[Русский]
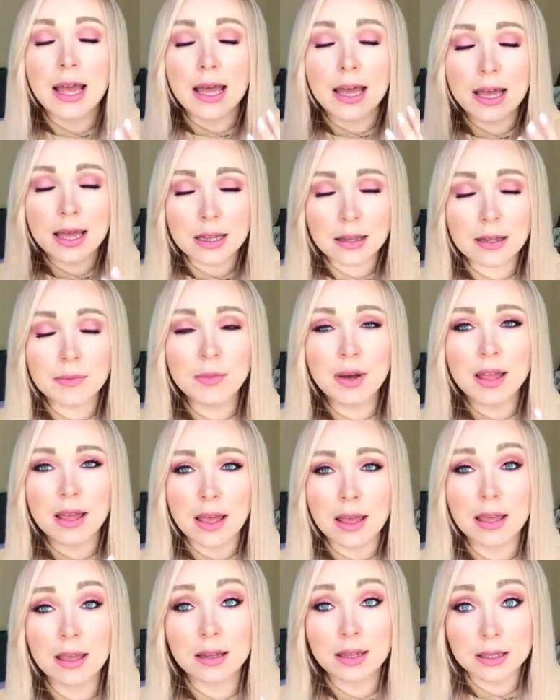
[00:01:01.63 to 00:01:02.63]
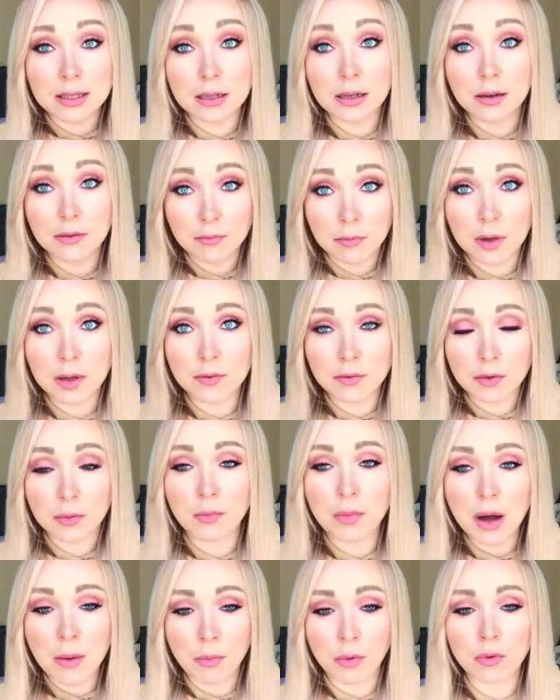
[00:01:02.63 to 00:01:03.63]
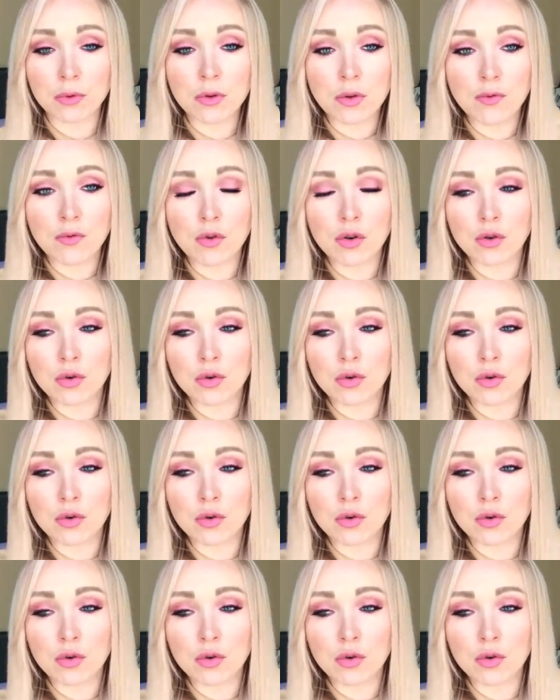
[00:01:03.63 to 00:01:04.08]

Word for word: это моя генетика у моего папы. У него